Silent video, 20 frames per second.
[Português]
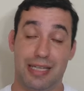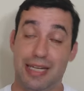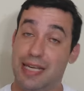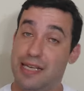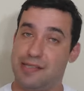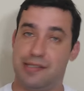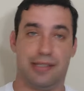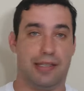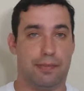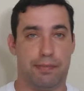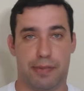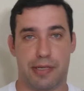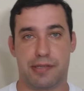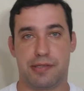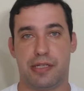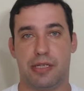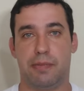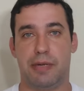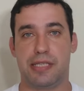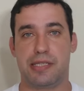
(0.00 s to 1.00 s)
13 para
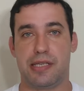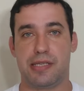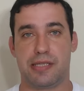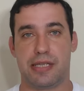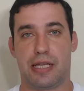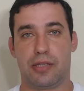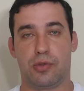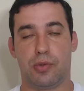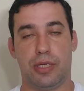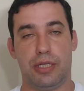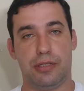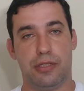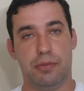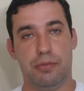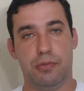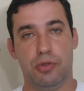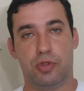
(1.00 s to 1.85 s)
ser mais exato, entre